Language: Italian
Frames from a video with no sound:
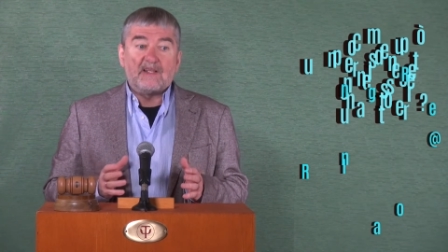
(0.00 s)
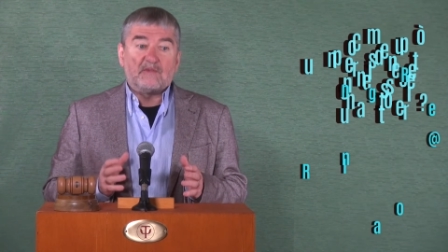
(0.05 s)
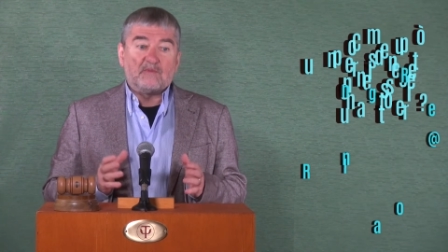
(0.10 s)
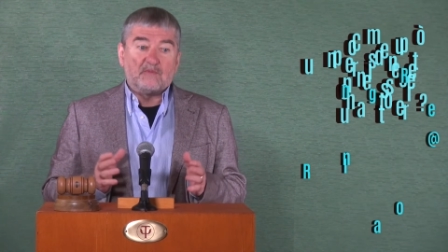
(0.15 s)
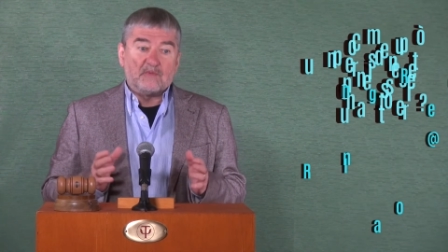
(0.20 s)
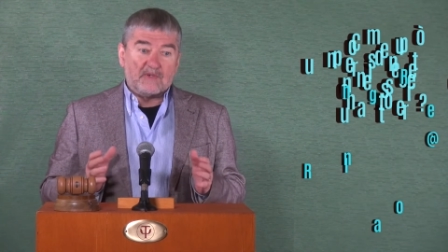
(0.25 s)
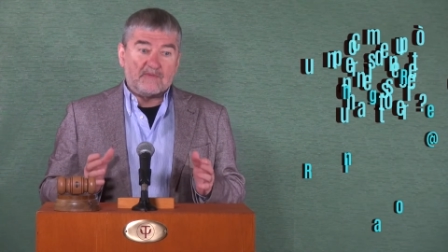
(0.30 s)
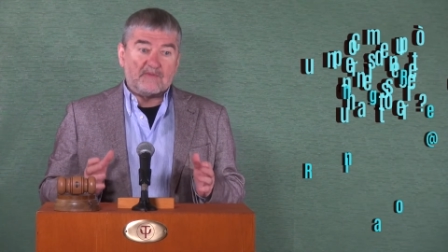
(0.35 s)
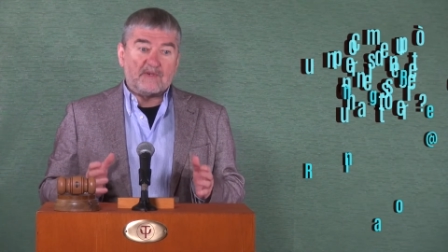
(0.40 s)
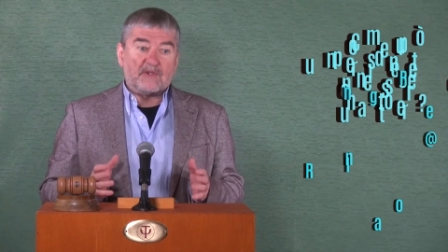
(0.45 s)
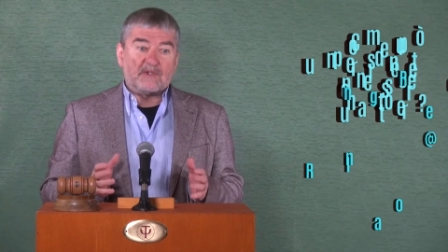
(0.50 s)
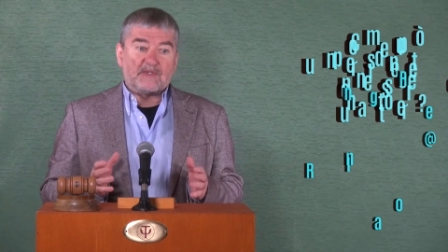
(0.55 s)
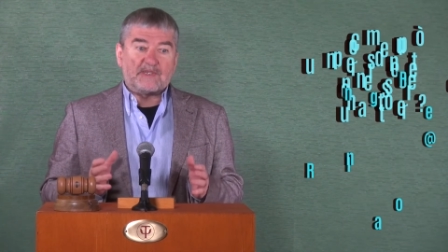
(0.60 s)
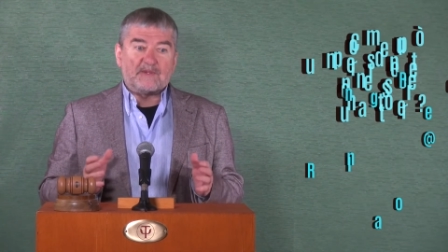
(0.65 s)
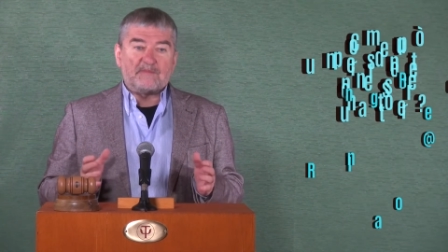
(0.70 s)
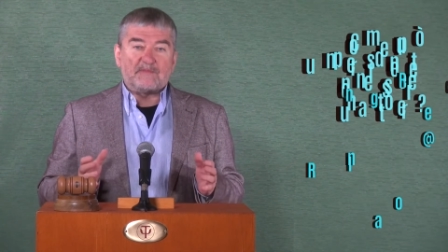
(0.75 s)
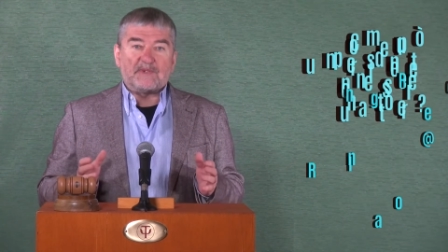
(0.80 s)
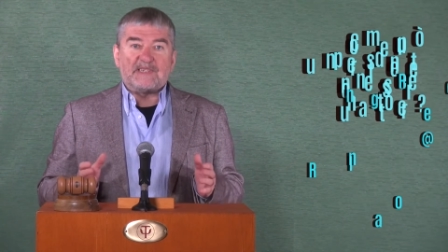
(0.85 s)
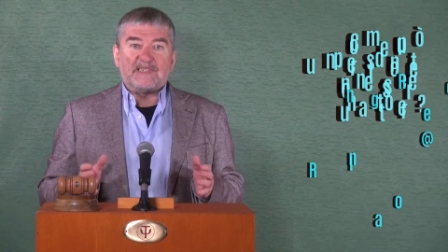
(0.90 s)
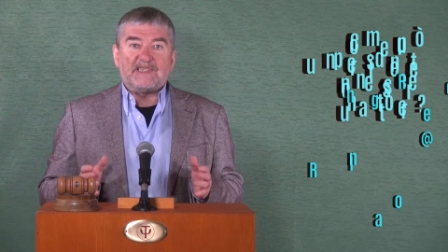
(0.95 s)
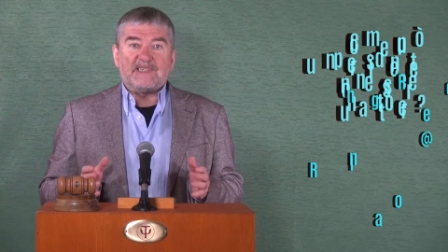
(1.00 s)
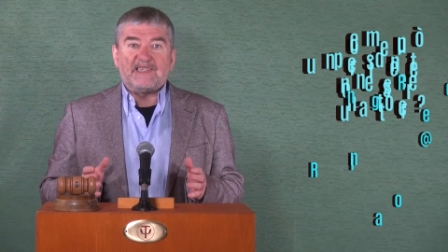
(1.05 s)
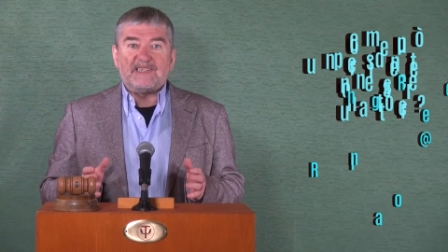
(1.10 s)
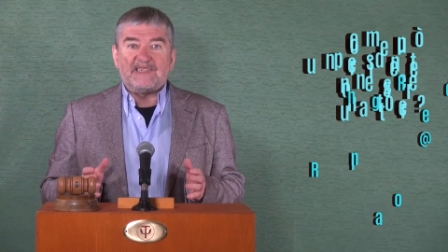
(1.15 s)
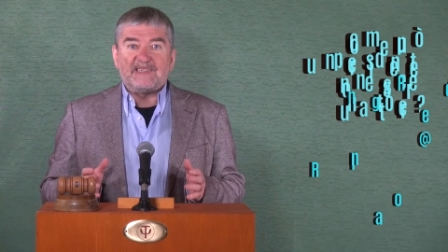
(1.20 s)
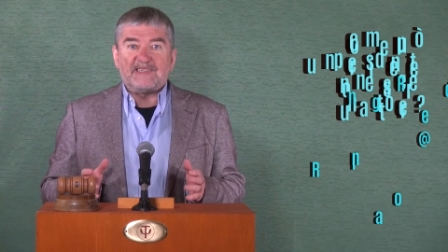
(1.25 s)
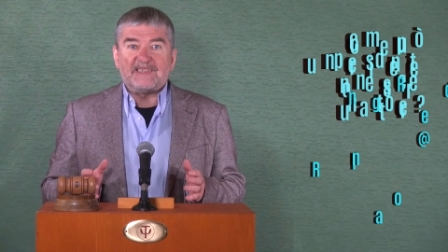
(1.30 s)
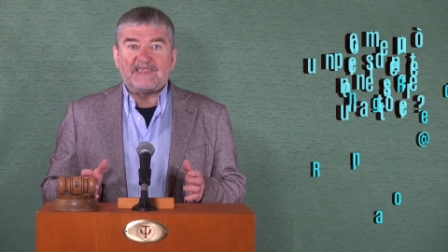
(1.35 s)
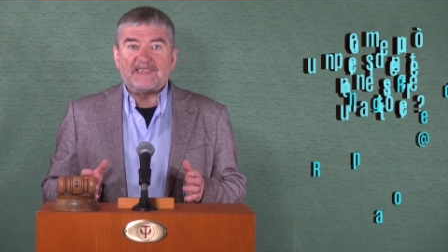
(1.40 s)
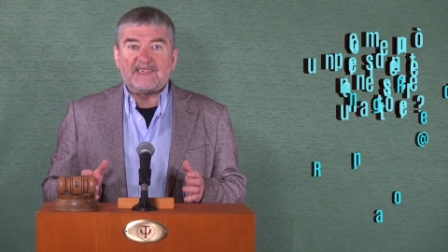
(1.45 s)
due volte
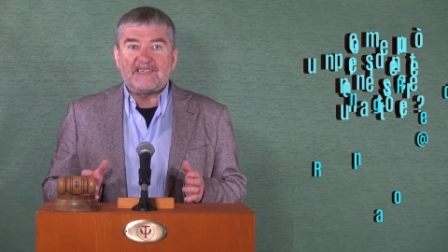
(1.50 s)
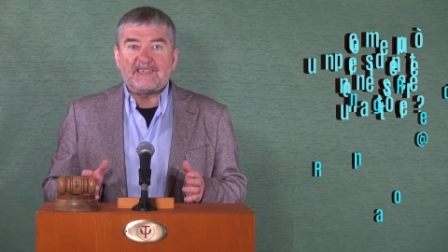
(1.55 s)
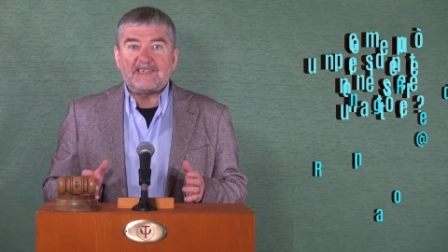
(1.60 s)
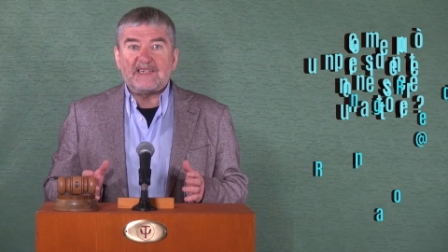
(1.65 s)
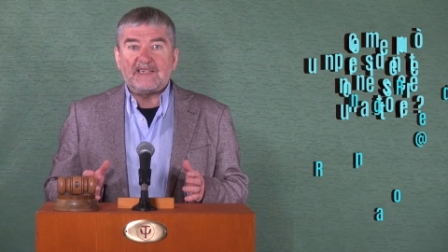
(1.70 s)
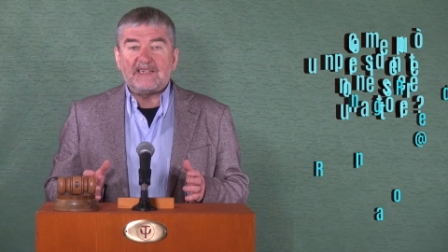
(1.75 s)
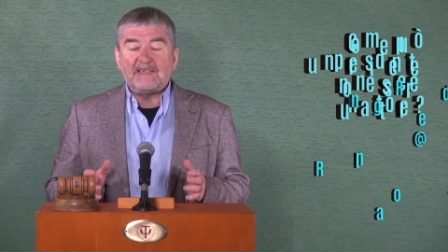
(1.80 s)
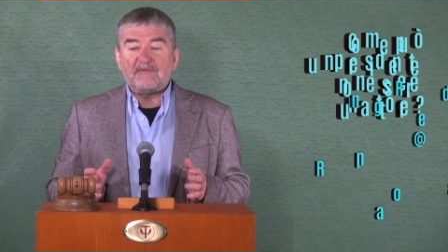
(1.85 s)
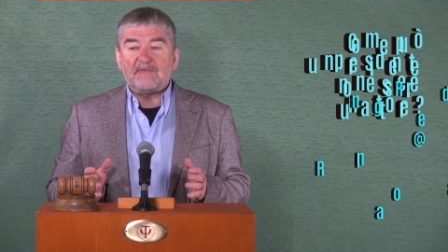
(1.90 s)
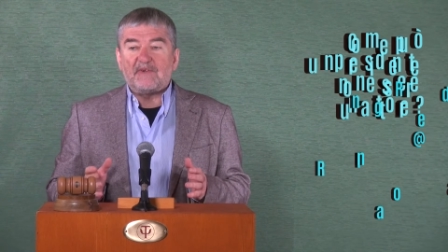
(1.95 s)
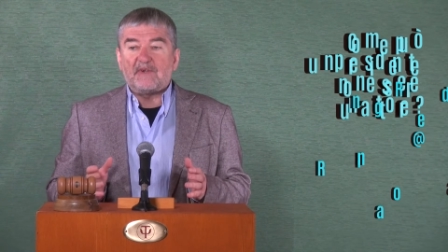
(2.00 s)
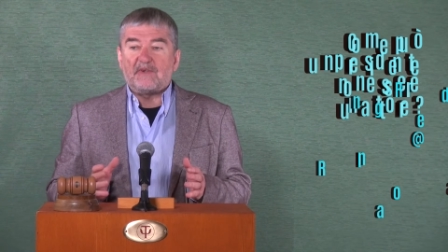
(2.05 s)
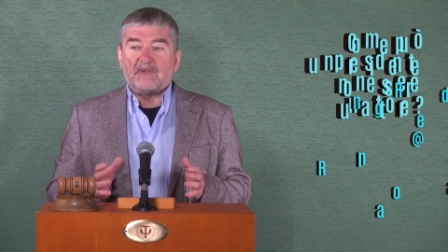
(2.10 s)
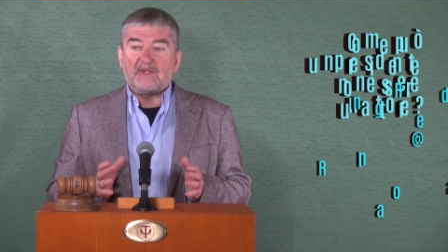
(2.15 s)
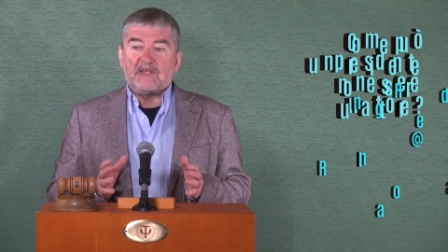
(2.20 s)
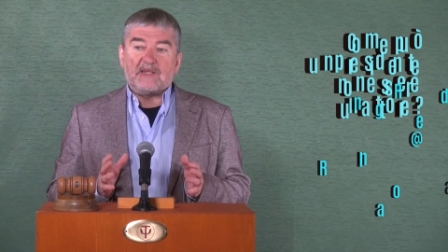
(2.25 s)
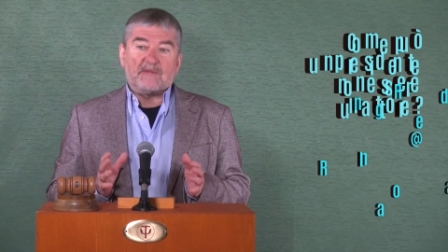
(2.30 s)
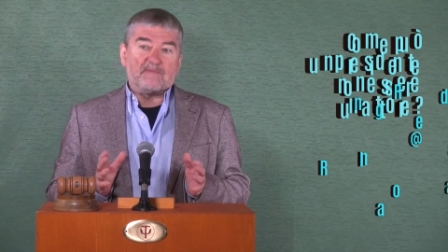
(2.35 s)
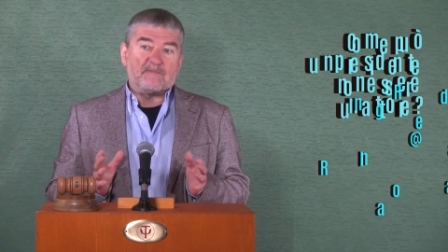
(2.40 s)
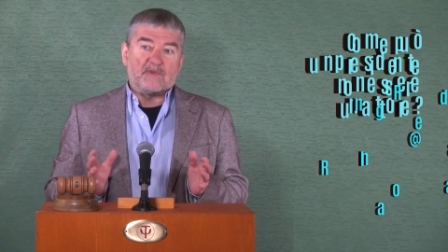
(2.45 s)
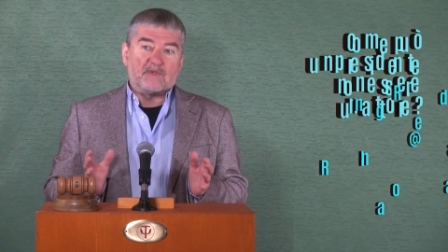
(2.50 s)
presidente della California,